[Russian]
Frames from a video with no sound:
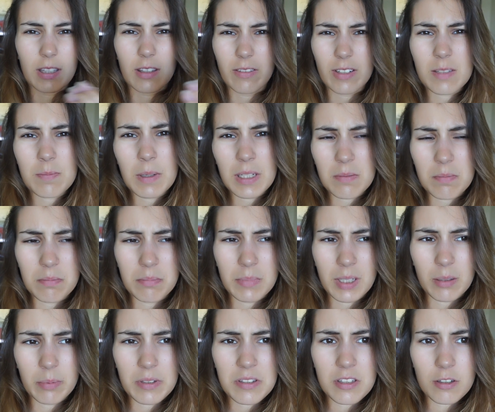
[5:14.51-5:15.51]
25
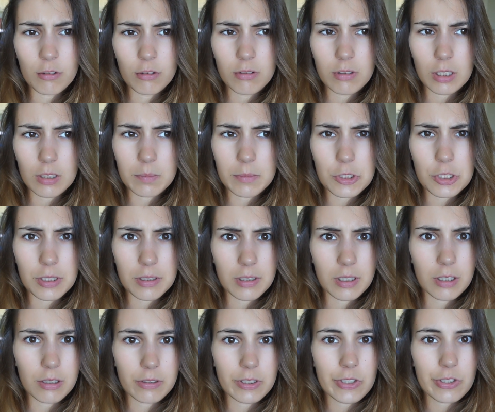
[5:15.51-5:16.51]
мегабит в секунду, я думаю, что это
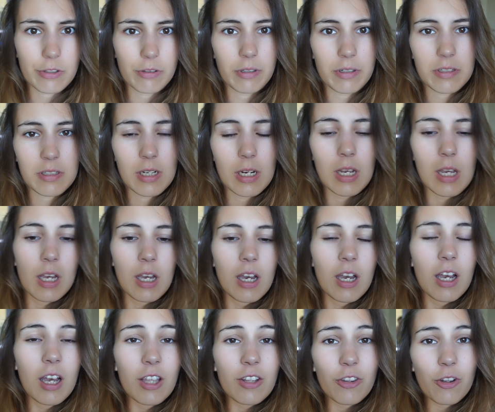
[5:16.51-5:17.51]
хорошая скорость.
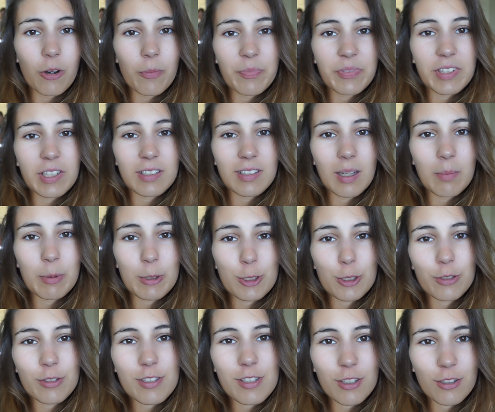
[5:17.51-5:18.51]
Но когда
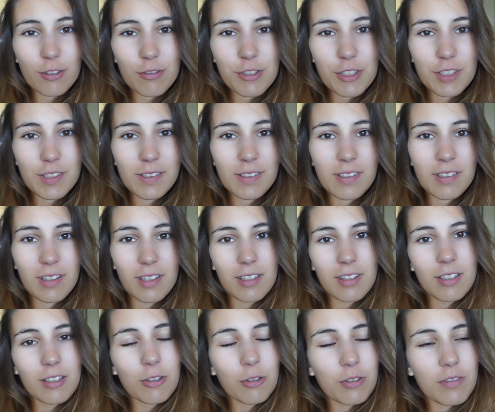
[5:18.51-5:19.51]
пришел установщик
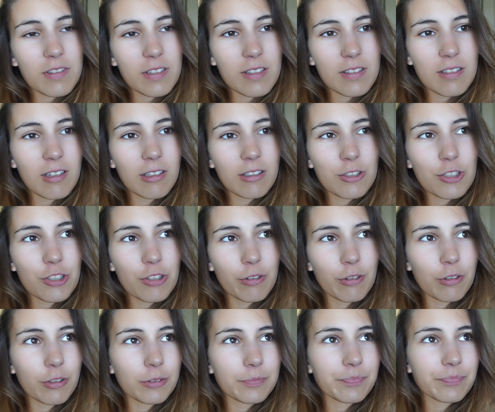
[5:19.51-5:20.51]
интернета, он сказал,
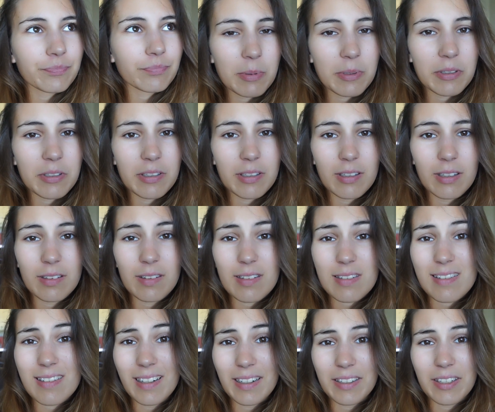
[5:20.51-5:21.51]
что это
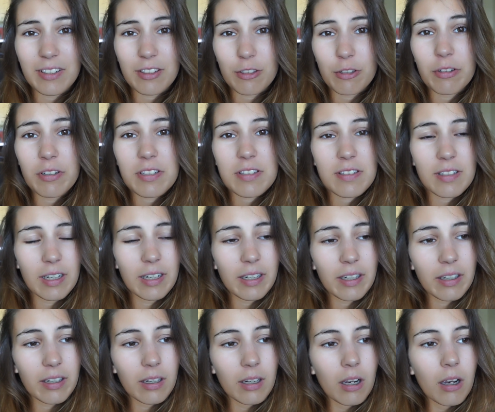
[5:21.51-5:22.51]
здание такое
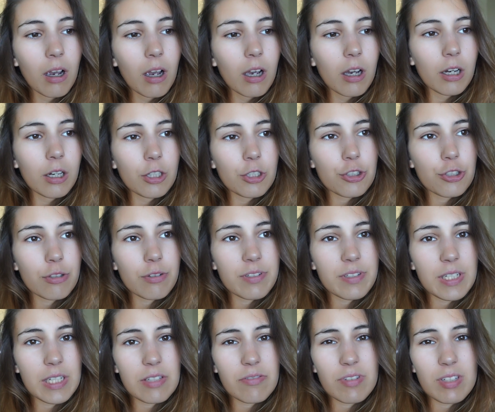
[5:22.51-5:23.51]
старое, и что
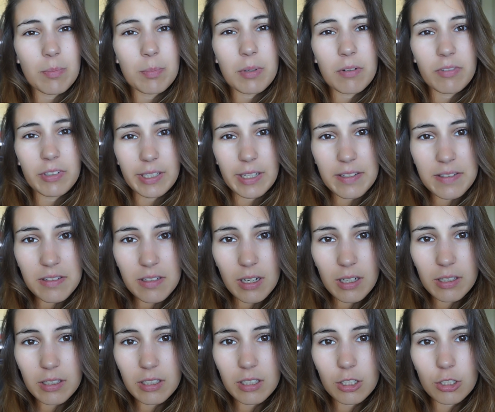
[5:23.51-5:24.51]
здесь все провода
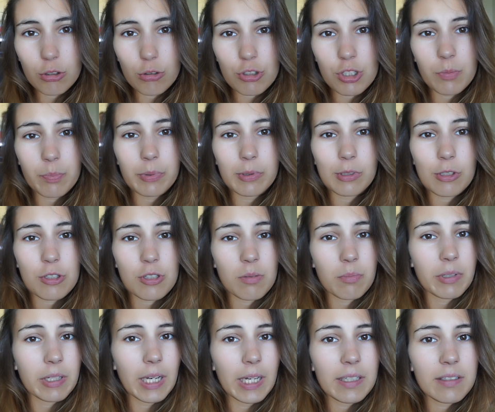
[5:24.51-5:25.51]
старые, их нужно полностью
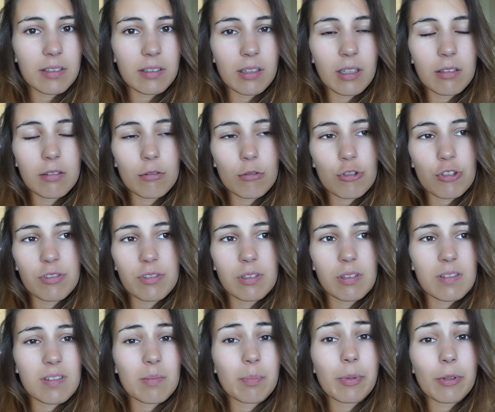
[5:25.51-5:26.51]
менять, и на это нужно
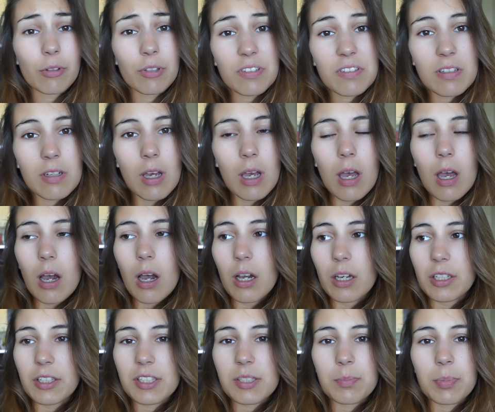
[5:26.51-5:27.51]
делать запрос –
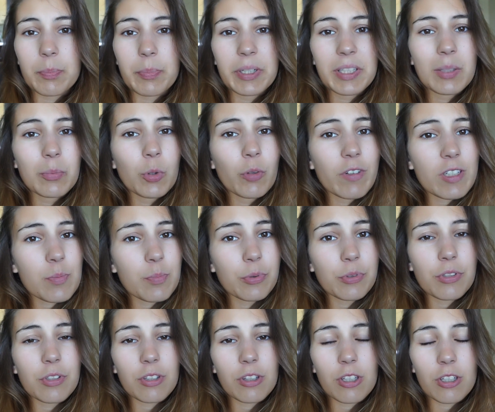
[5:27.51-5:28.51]
и типа поэтому у вас
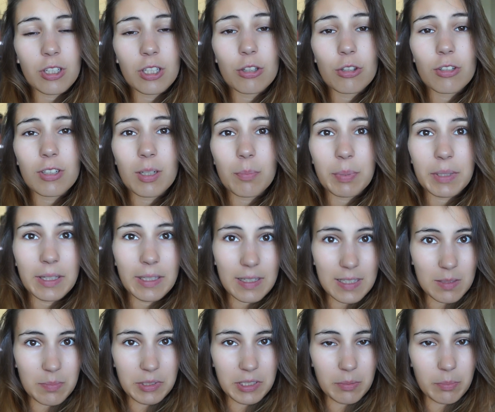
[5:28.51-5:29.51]
будет интернет только
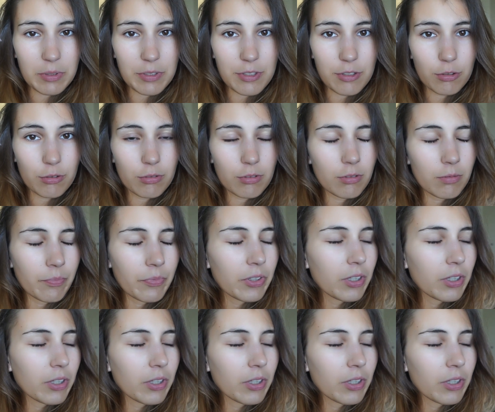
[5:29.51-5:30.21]
15 мегабит в секунду.